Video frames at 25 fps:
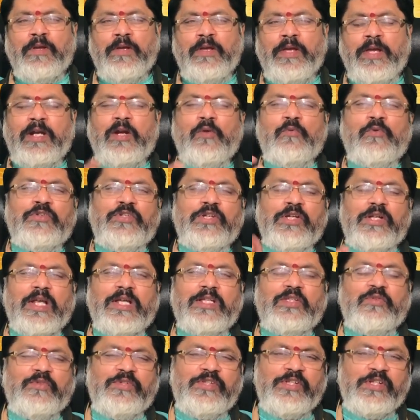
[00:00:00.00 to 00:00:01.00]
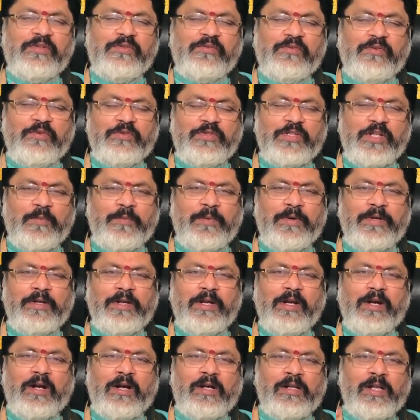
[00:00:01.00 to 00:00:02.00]
ఇక్కడ వృషి రాశి విషయం వచ్చినప్పుడు అంటే
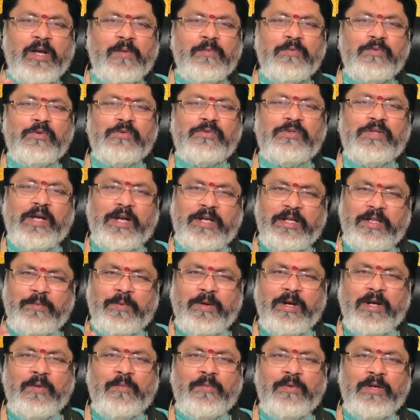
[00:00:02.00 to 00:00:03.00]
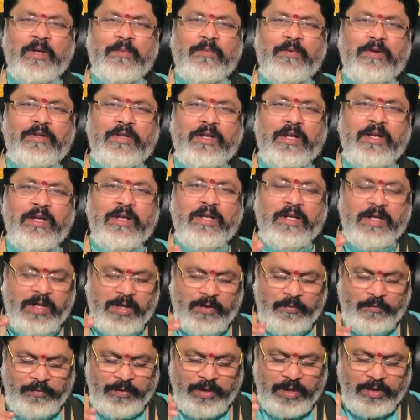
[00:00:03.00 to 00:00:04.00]
ఆదాయం చూస్తే ఐదు భాగములు కనబడుతున్నాయి
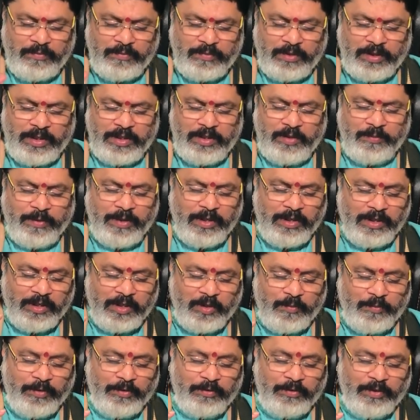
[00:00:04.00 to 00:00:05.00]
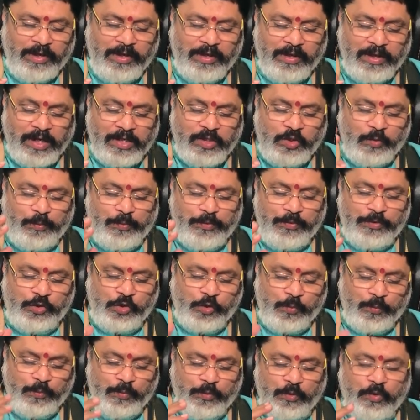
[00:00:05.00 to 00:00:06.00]
వ్యయం కూడా ఐదు భాగాలు కనబడుతున్నాయి
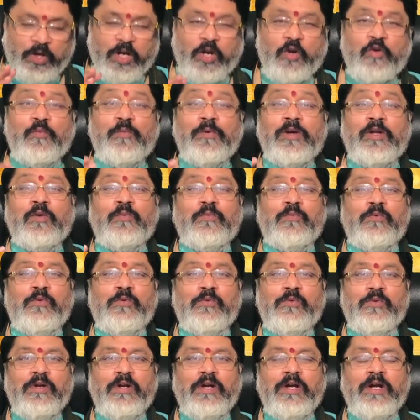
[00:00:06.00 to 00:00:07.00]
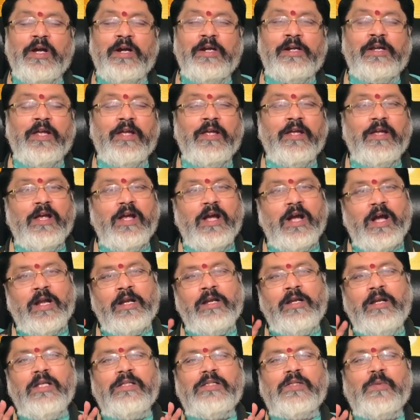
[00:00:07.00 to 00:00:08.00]
రాజపూజ్యం మూడు అవమానం మూడు అంటే
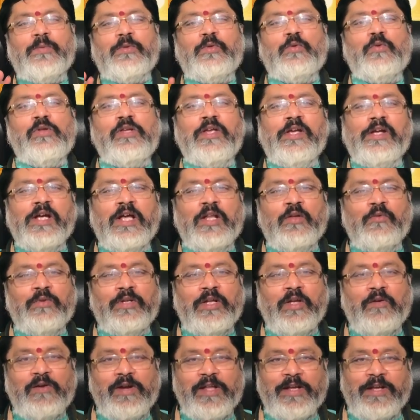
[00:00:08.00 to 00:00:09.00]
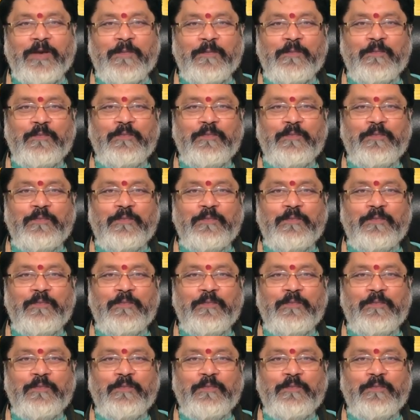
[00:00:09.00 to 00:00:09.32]
అన్నీ సమతుల్యంగానే ఉన్నాయి వాళ్ళకి